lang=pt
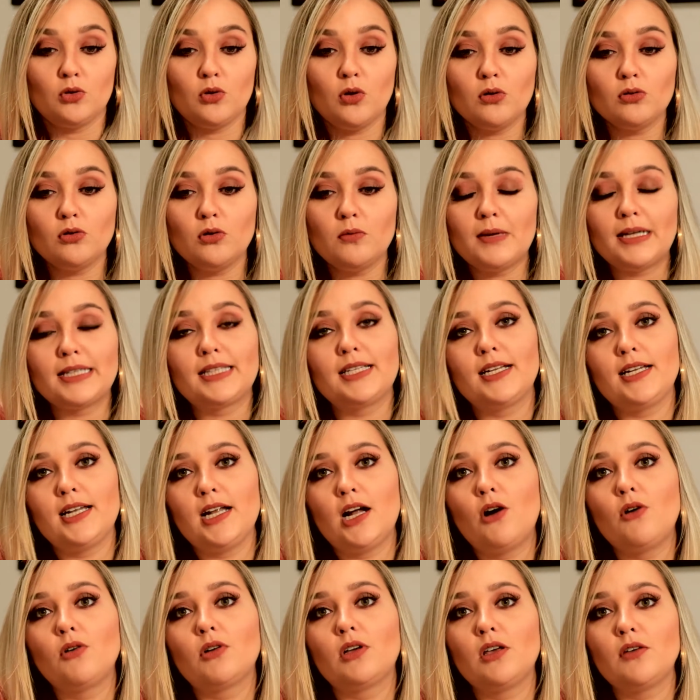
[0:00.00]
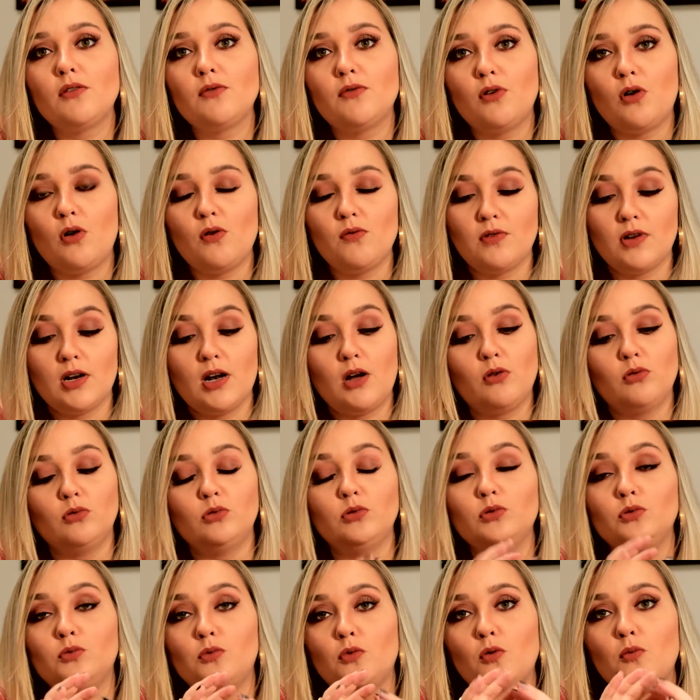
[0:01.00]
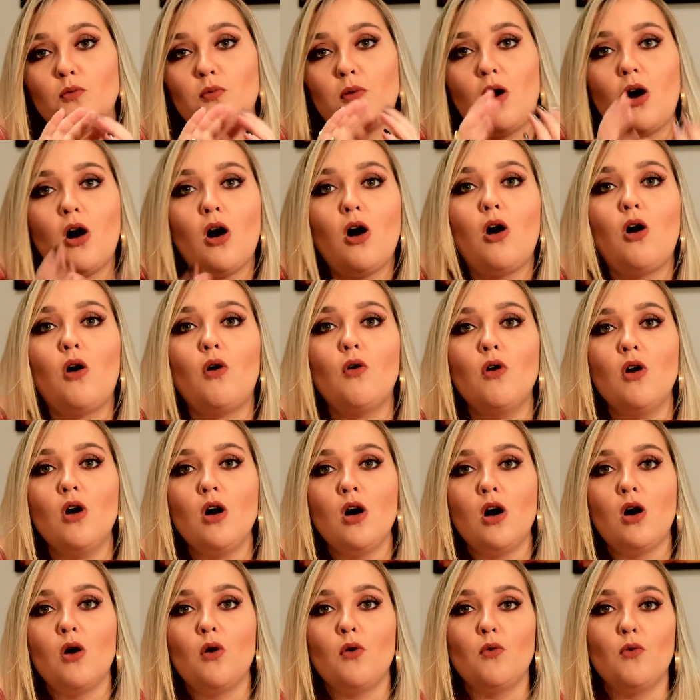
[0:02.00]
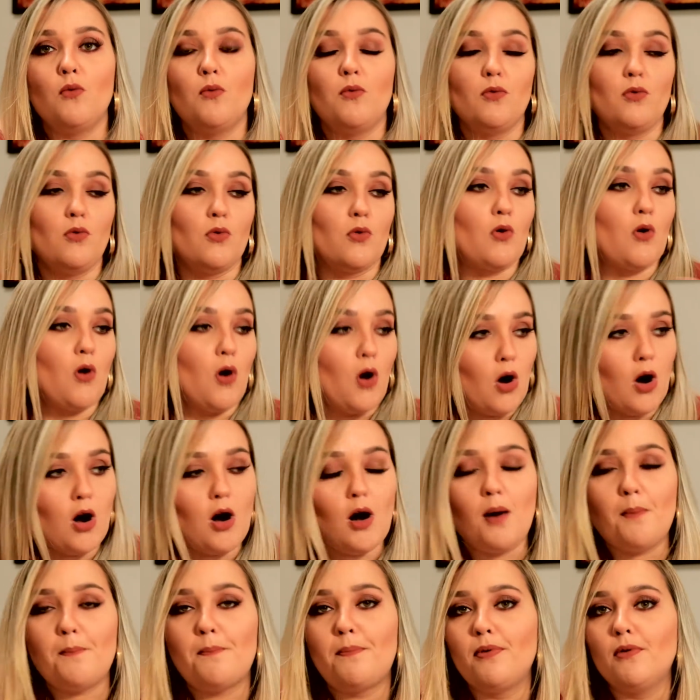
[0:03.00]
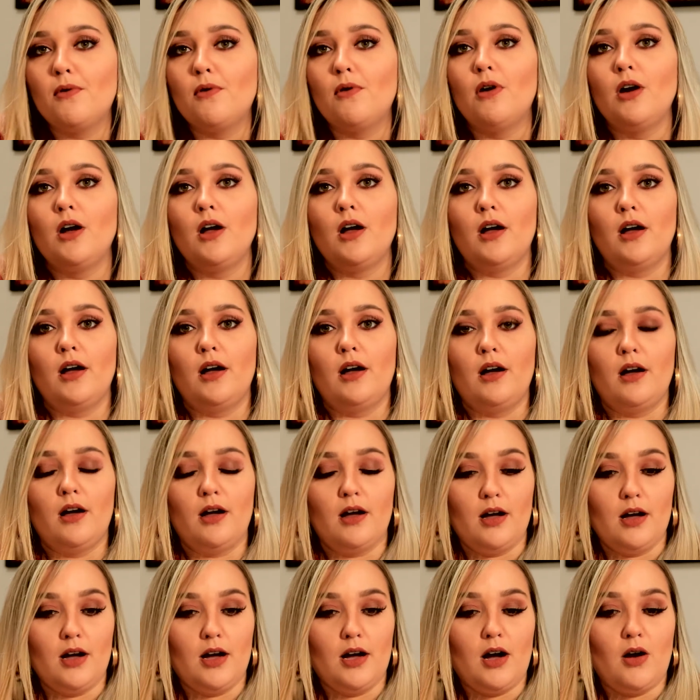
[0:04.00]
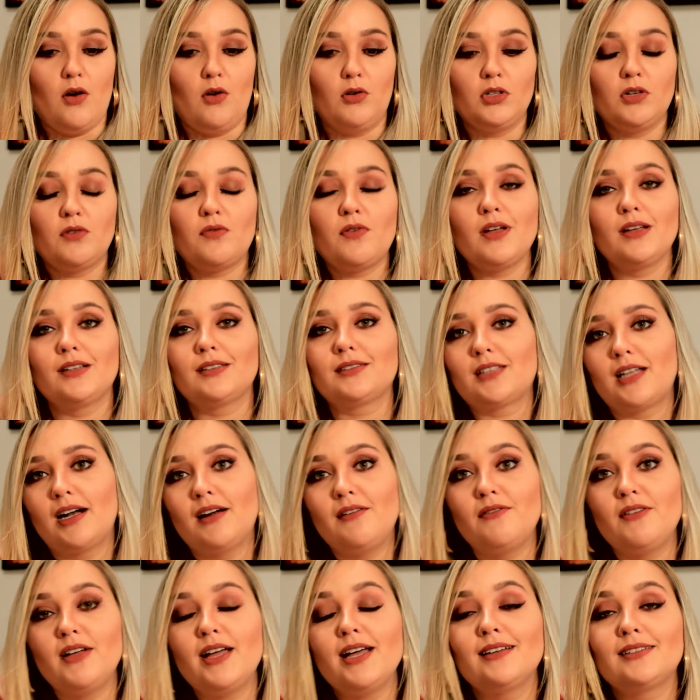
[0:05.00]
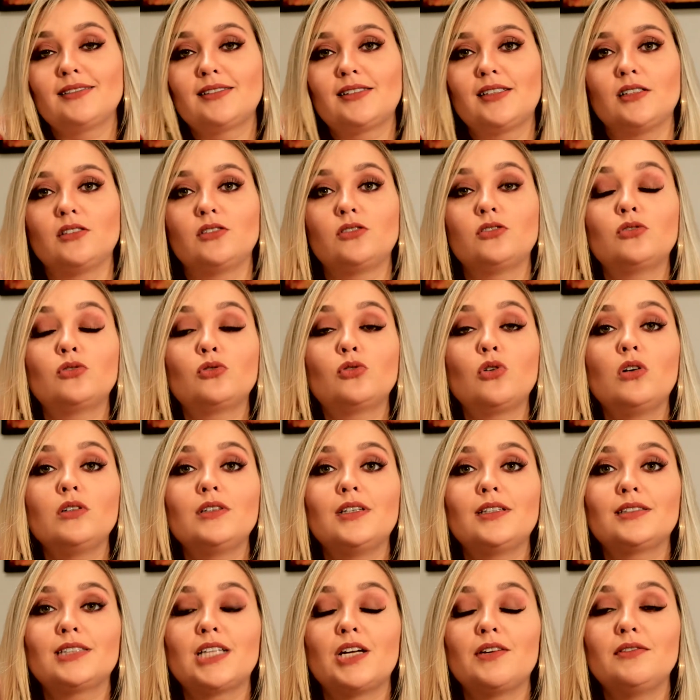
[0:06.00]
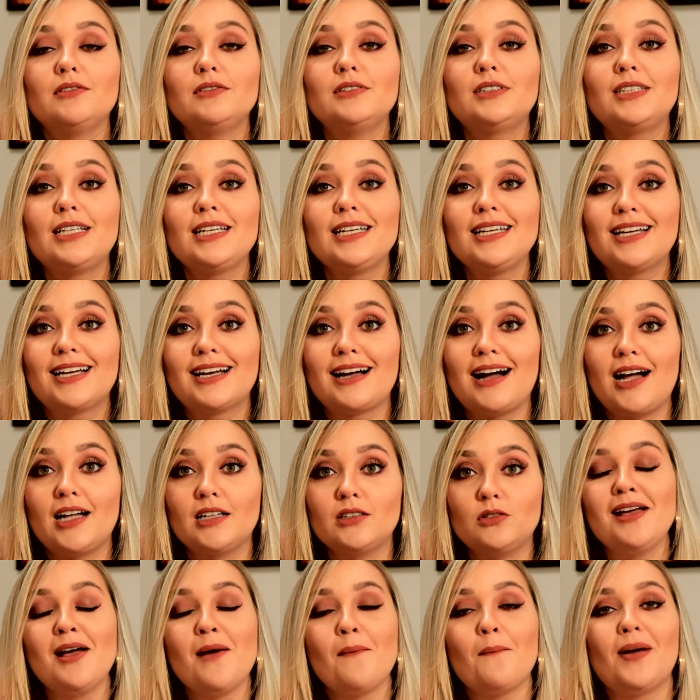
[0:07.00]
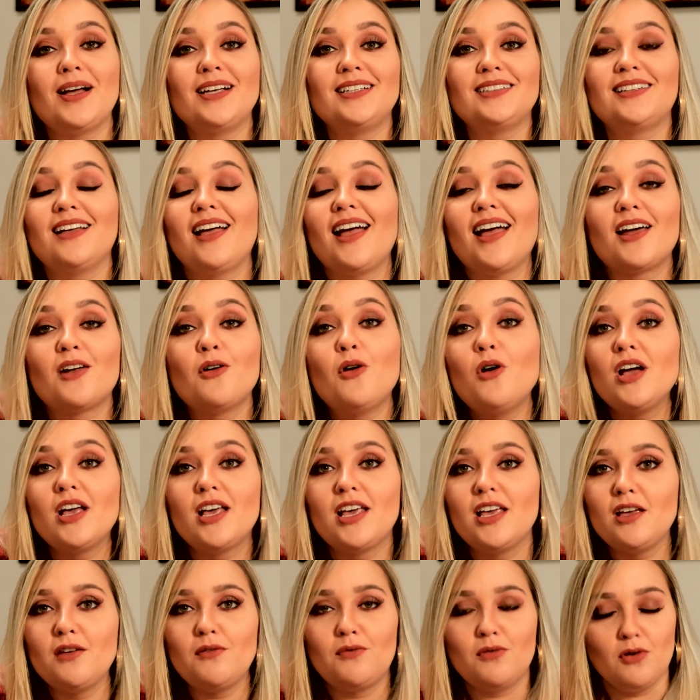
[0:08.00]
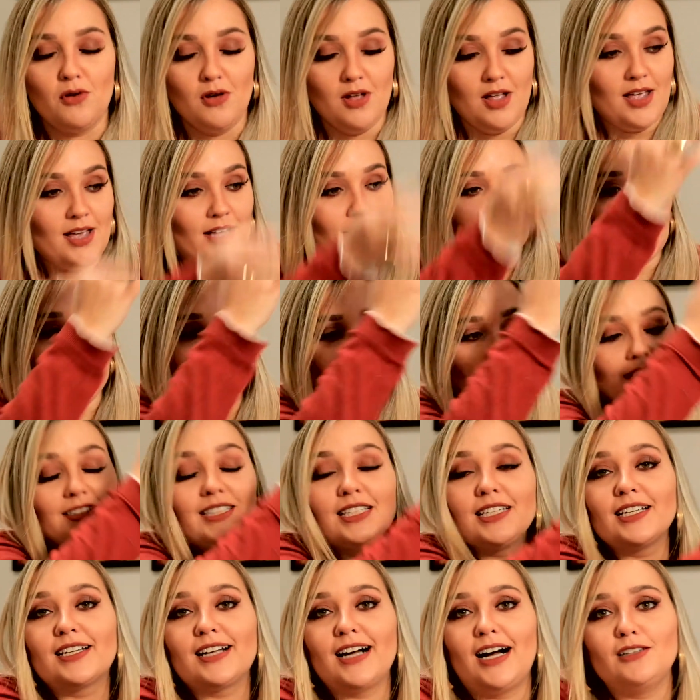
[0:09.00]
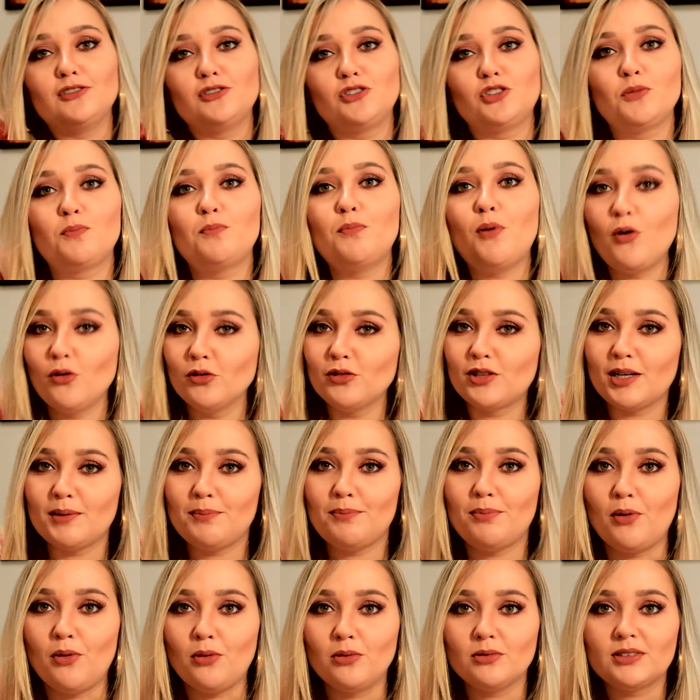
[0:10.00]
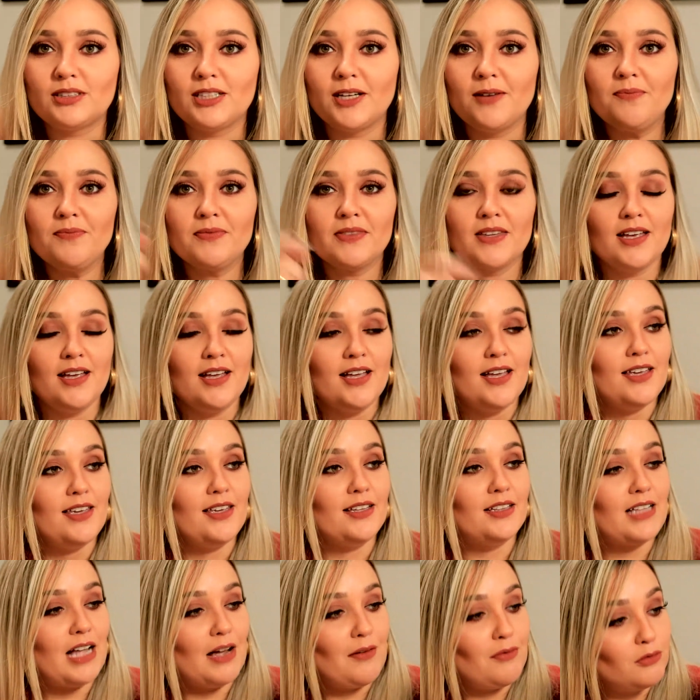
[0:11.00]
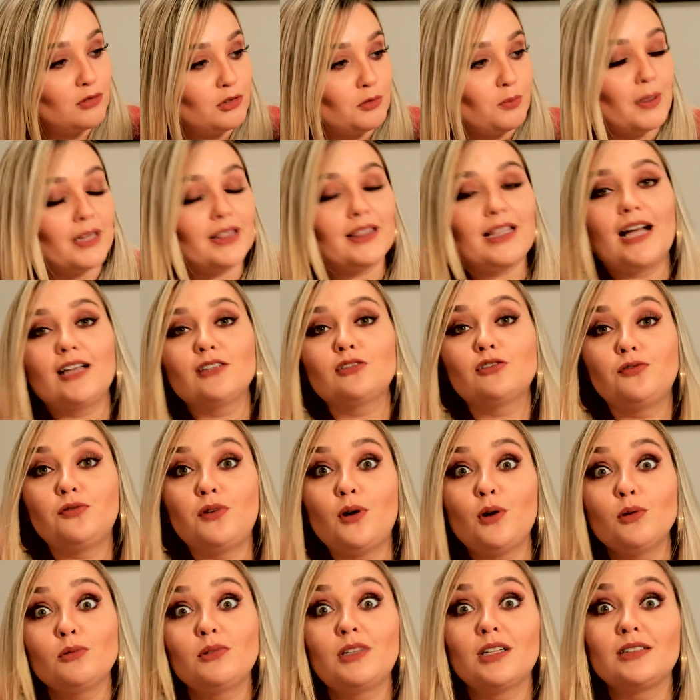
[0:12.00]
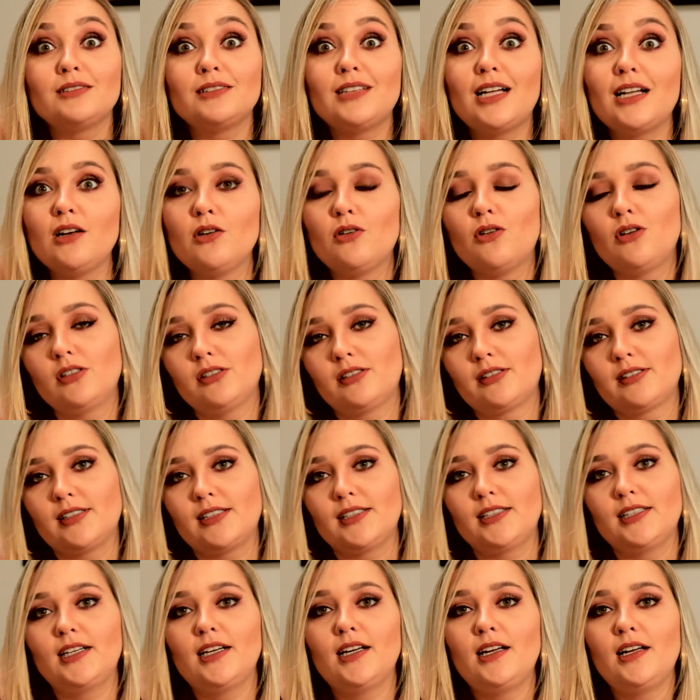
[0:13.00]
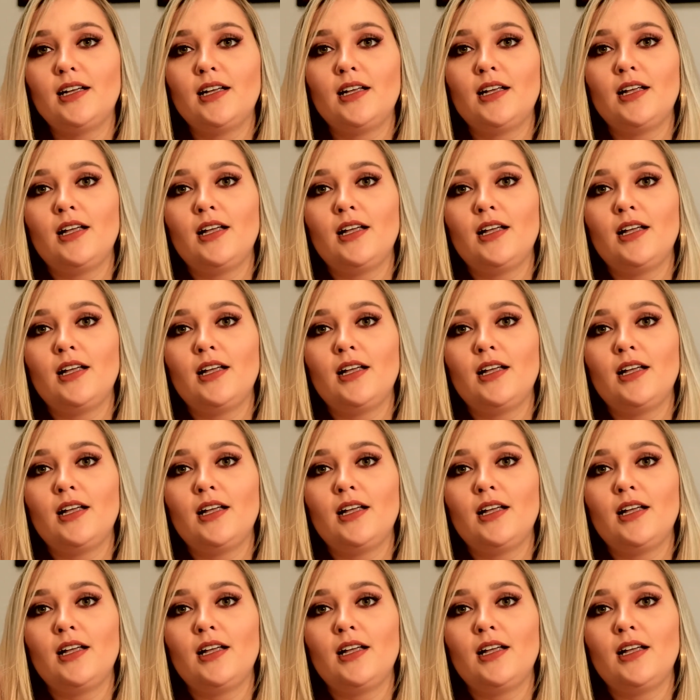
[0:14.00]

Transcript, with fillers: Todo o material que envolve lá o, o bol, o, o copo, uh, onde vem as travessas, todas estavam trincadas, mas era horrível. Tava trincado de ponta a ponta e tava uns pedaços faltando da louça, né?